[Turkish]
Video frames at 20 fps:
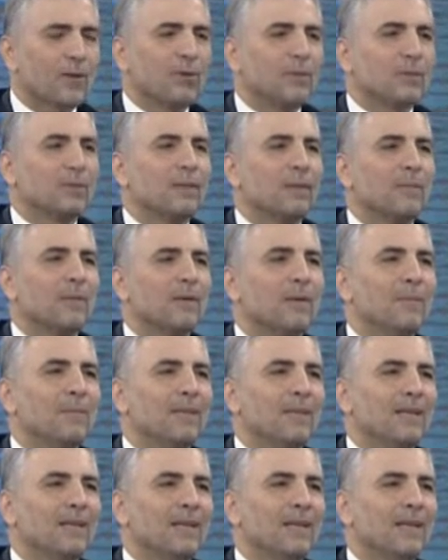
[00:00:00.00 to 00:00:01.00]
Tamamen
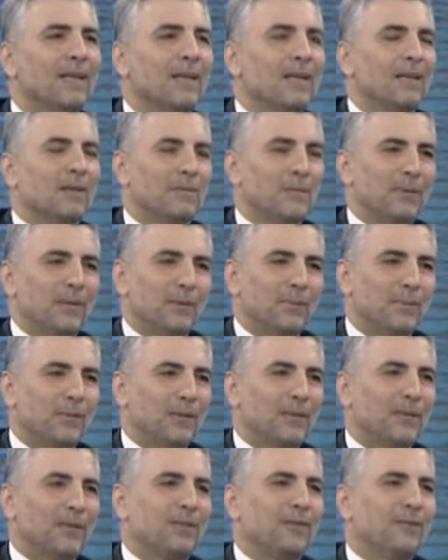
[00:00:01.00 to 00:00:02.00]

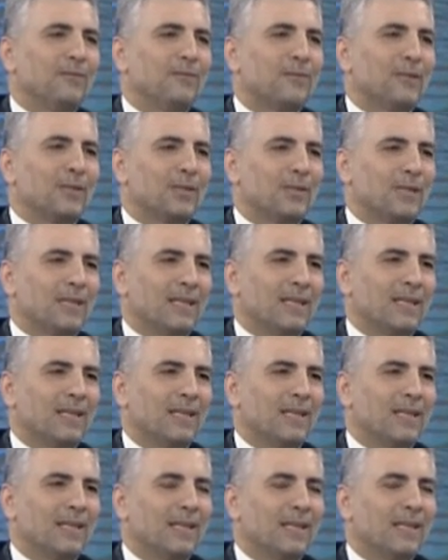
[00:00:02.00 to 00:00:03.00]
manipülatif bir
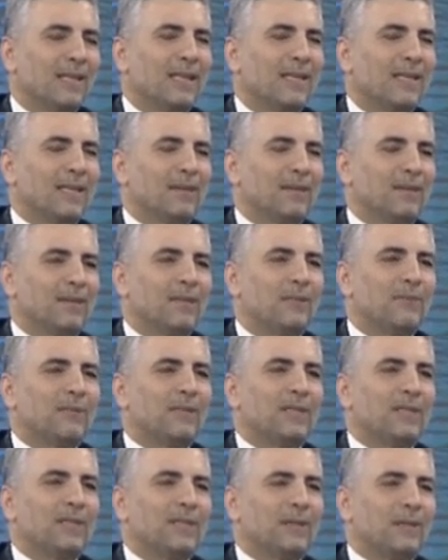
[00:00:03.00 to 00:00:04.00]
şekilde e,
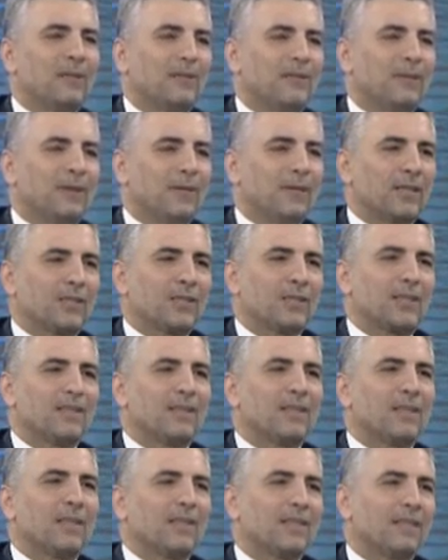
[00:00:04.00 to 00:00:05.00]
fiktif
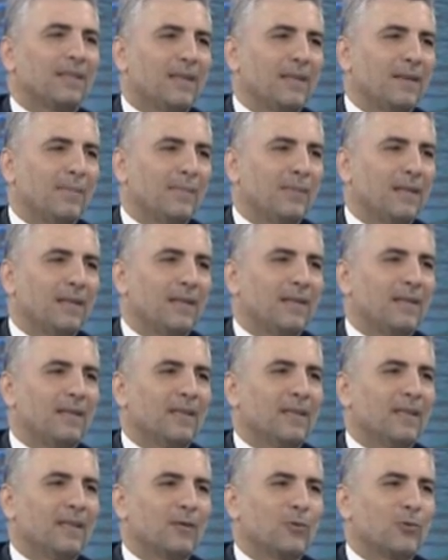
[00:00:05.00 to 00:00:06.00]
açıktan
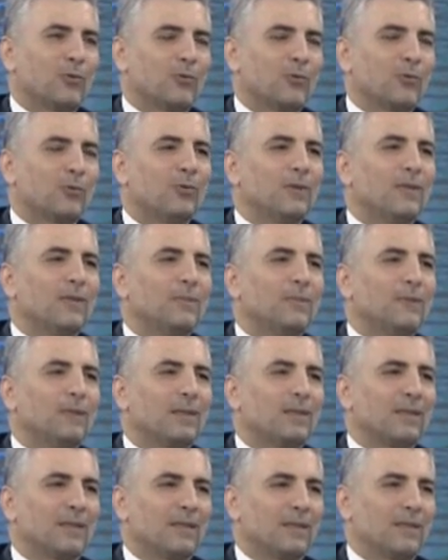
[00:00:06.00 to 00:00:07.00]
taleplerle suni bir e,
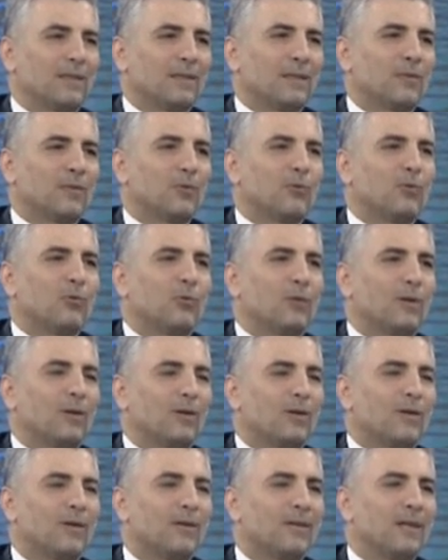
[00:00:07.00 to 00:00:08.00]
kur
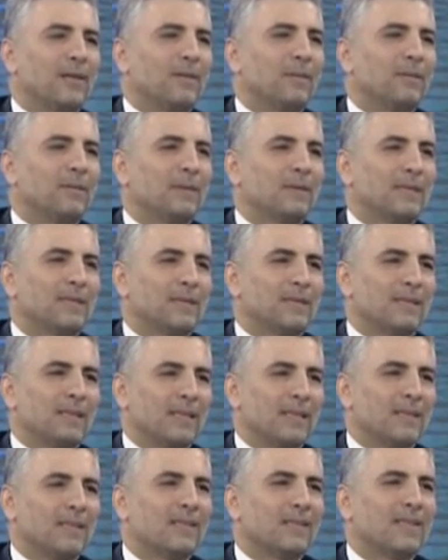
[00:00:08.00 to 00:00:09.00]
e, talebi
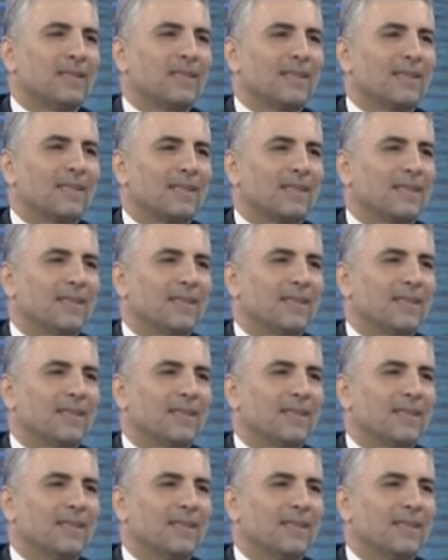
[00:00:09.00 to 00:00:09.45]
yaratılarak